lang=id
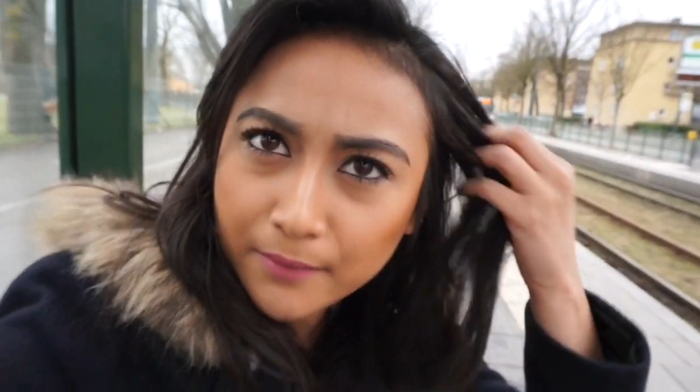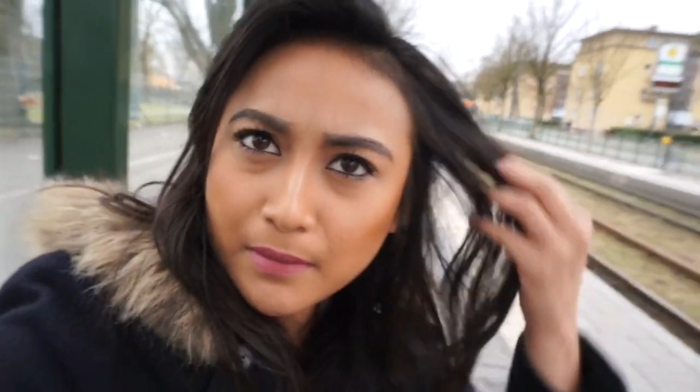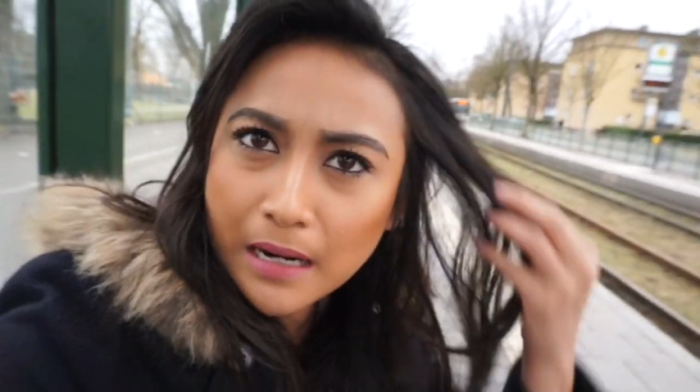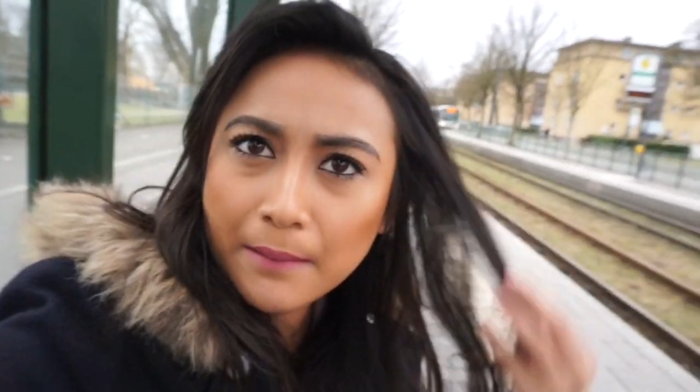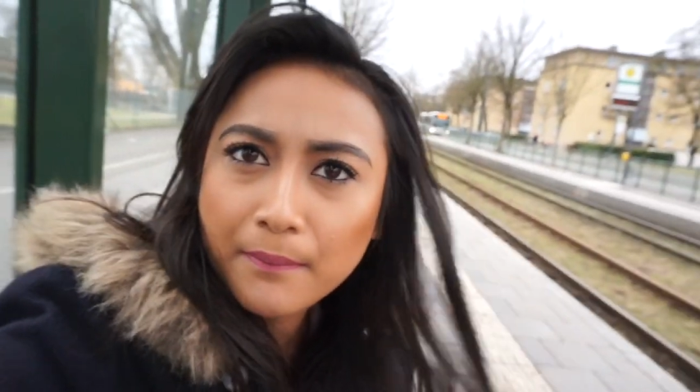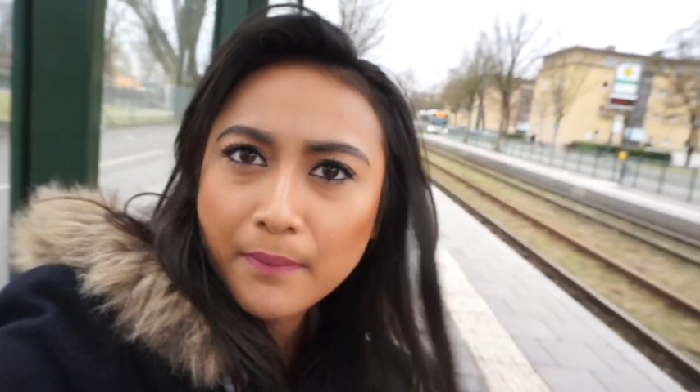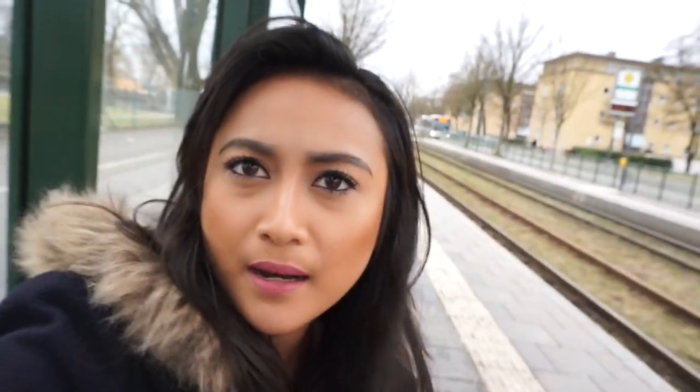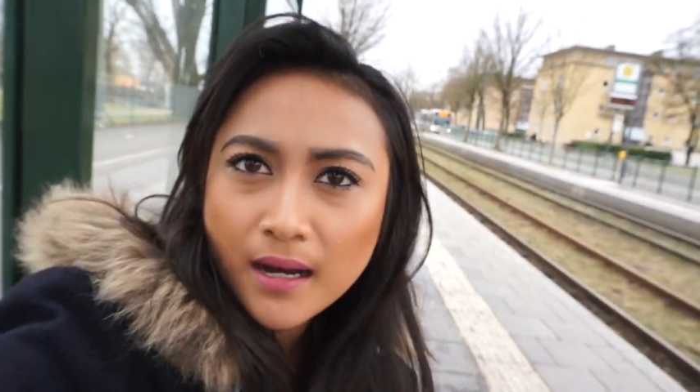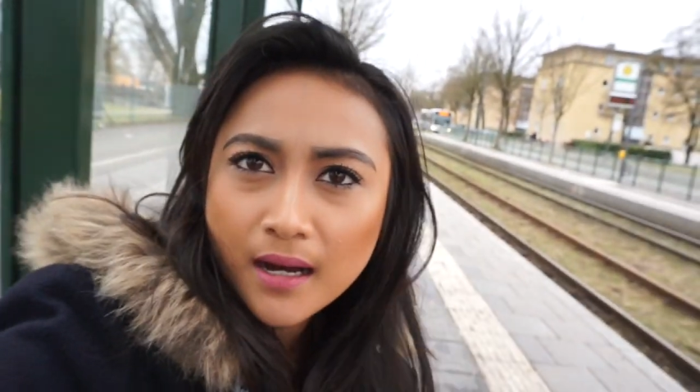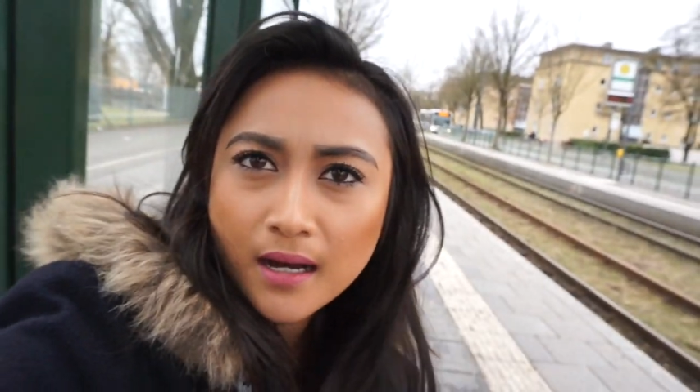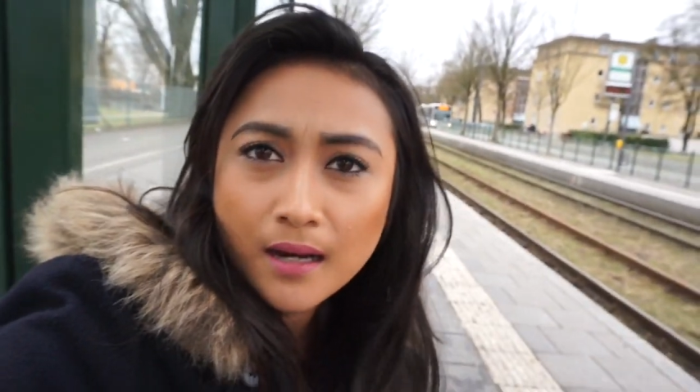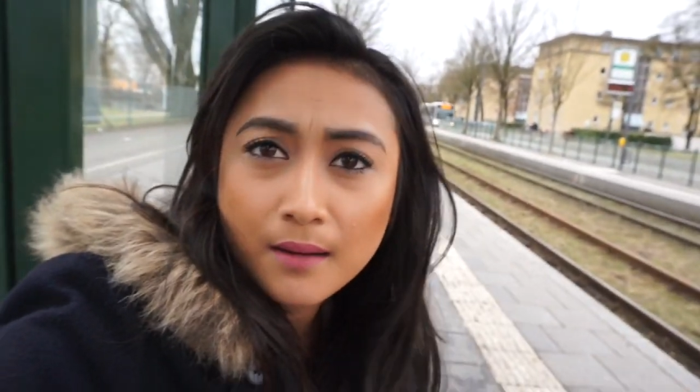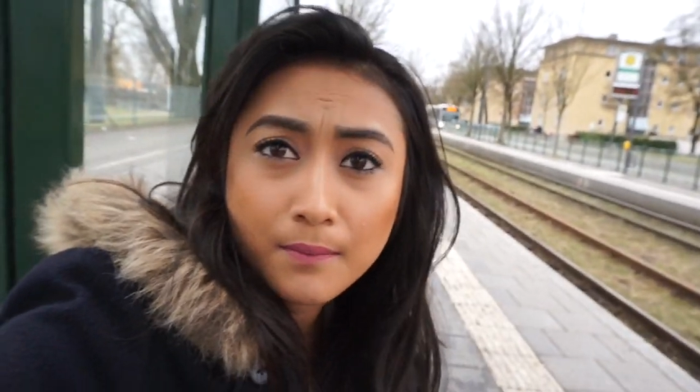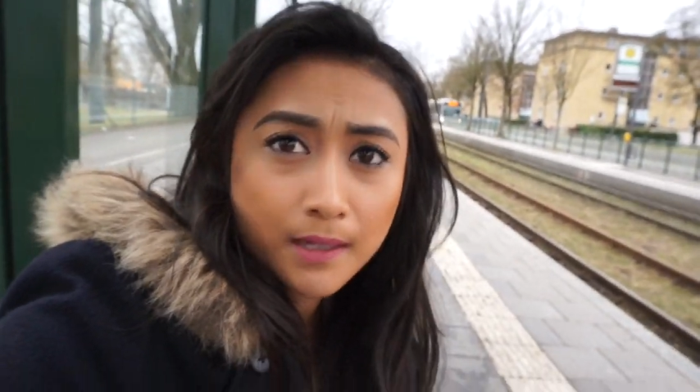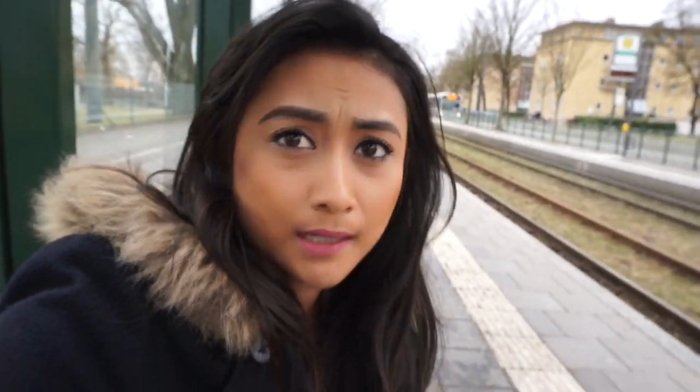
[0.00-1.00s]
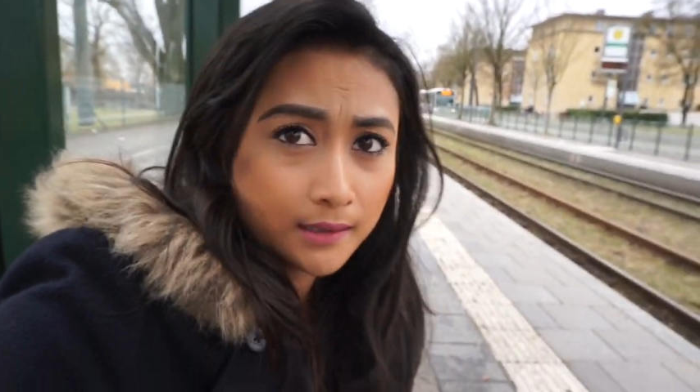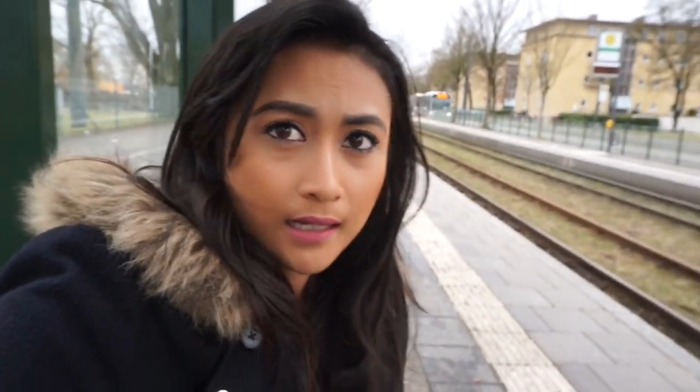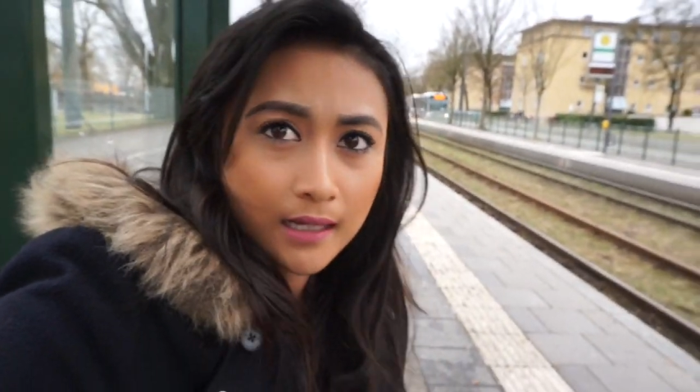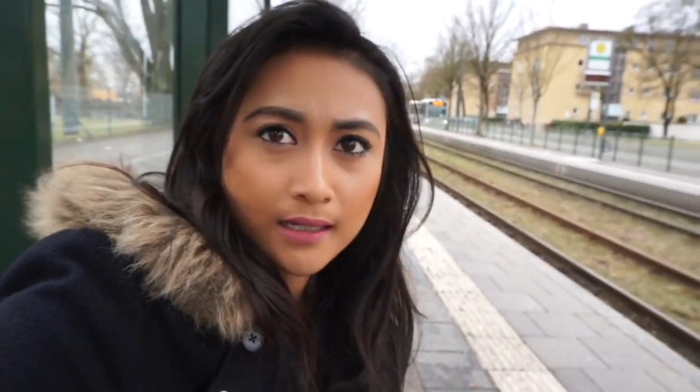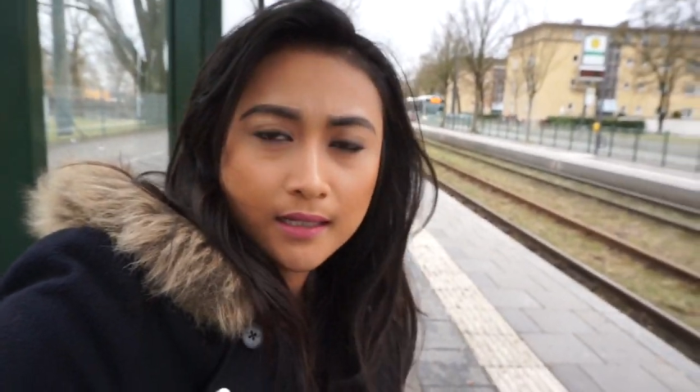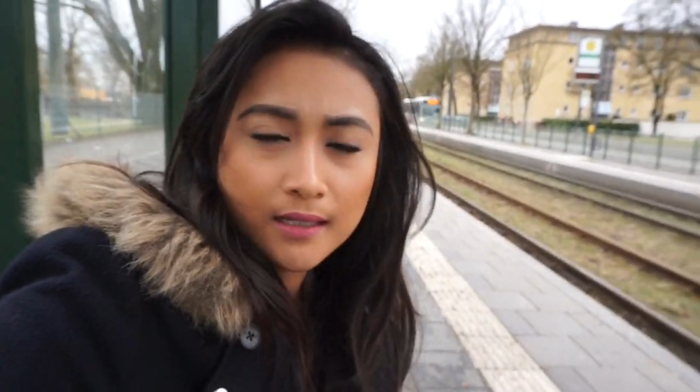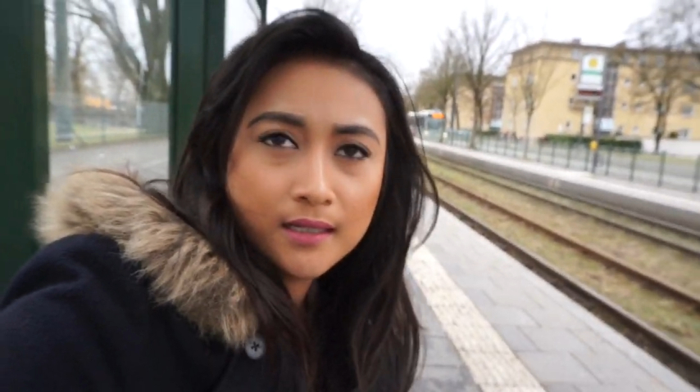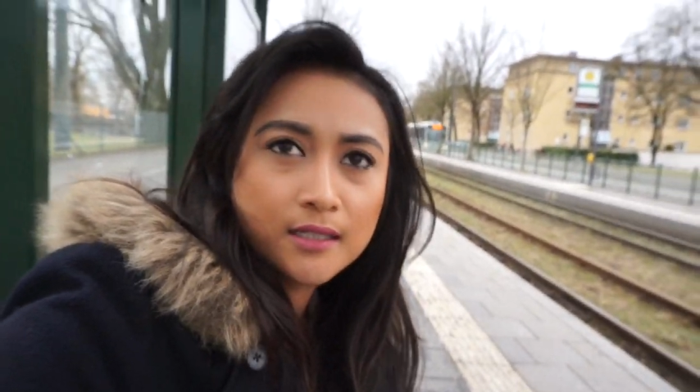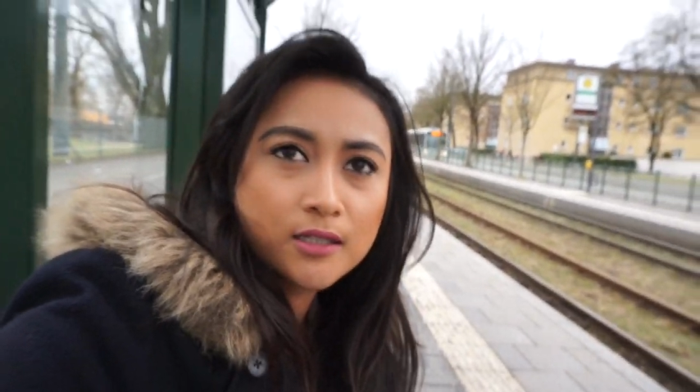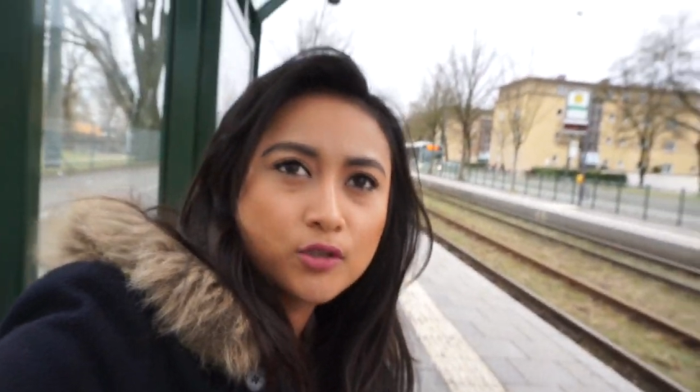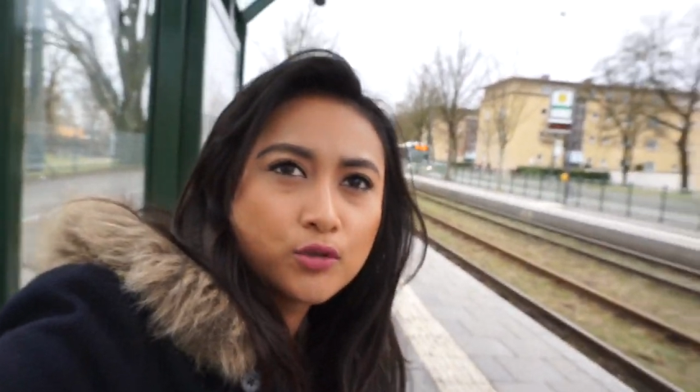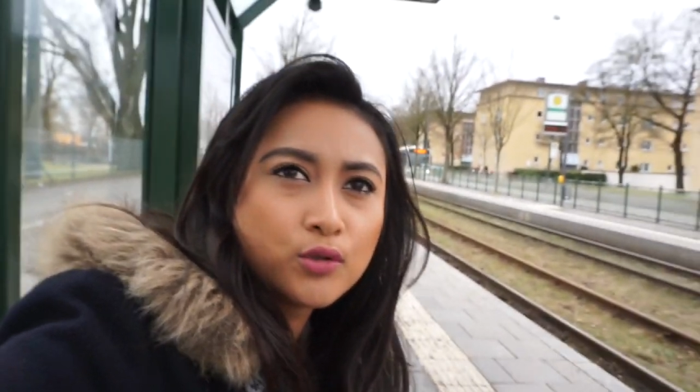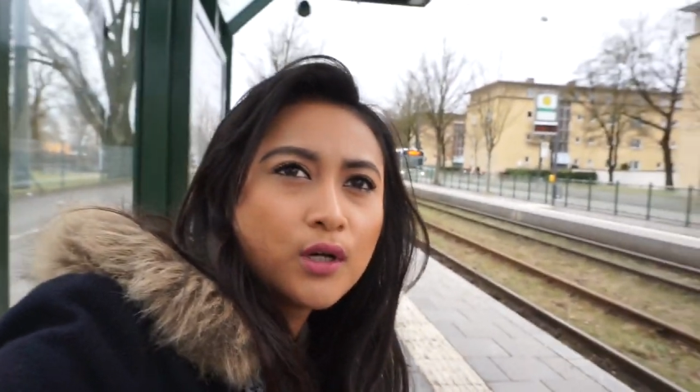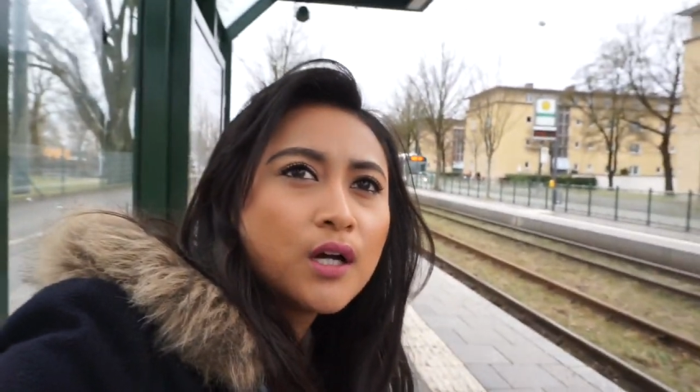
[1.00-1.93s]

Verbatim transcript: berapa menit lagi gitu